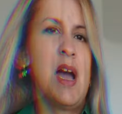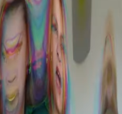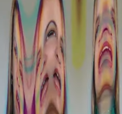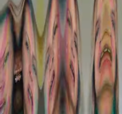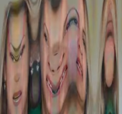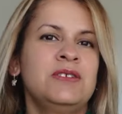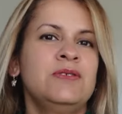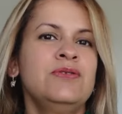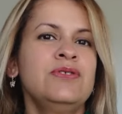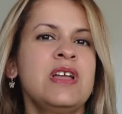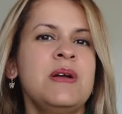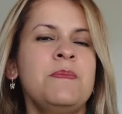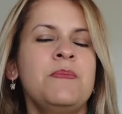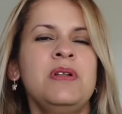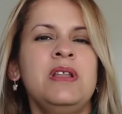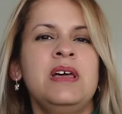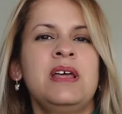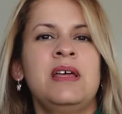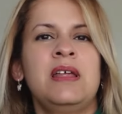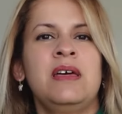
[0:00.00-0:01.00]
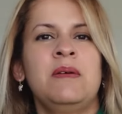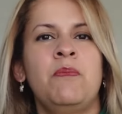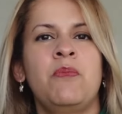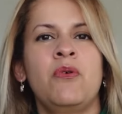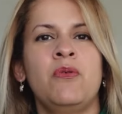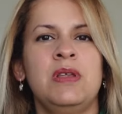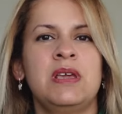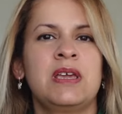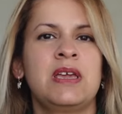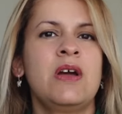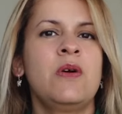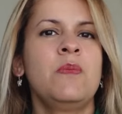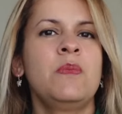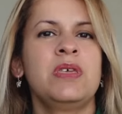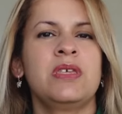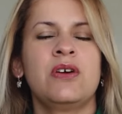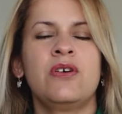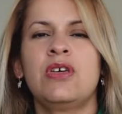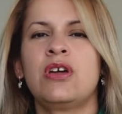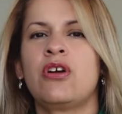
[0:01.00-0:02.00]
Hace un tiempo les publiqué un
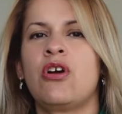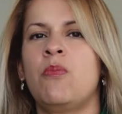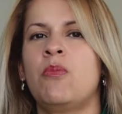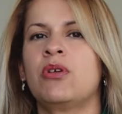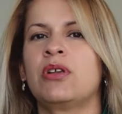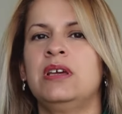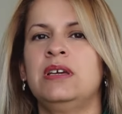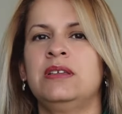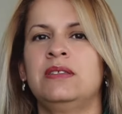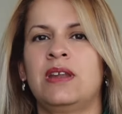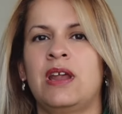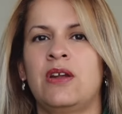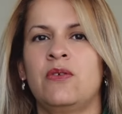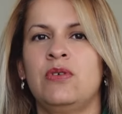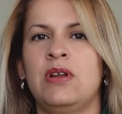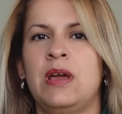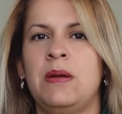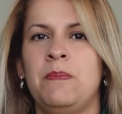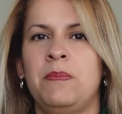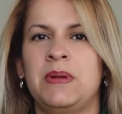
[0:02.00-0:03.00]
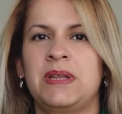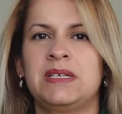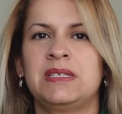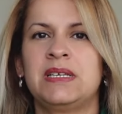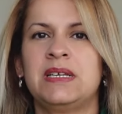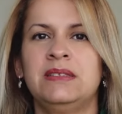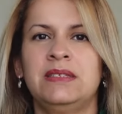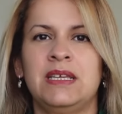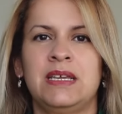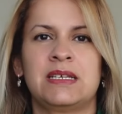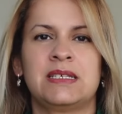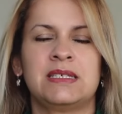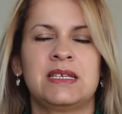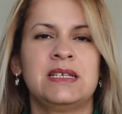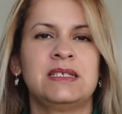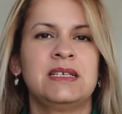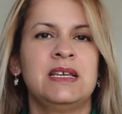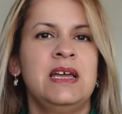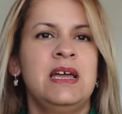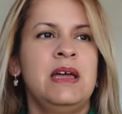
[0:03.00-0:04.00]
video de cómo registrar una empresa en
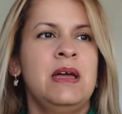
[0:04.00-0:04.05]
Texas,